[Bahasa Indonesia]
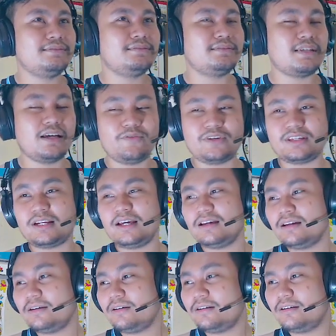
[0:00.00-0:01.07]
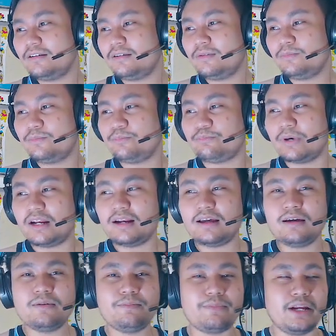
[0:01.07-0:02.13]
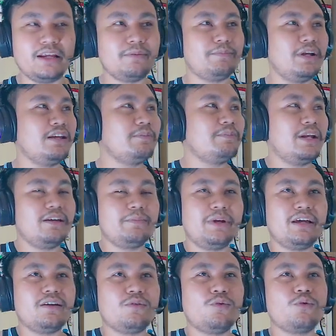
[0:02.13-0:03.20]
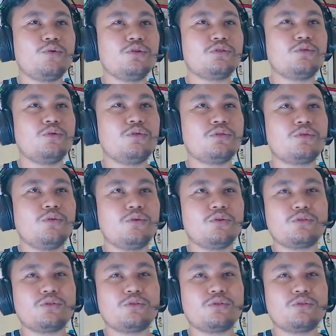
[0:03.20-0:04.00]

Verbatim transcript: ah wis lah bar lah balik balik balik balik kukut kukut kukut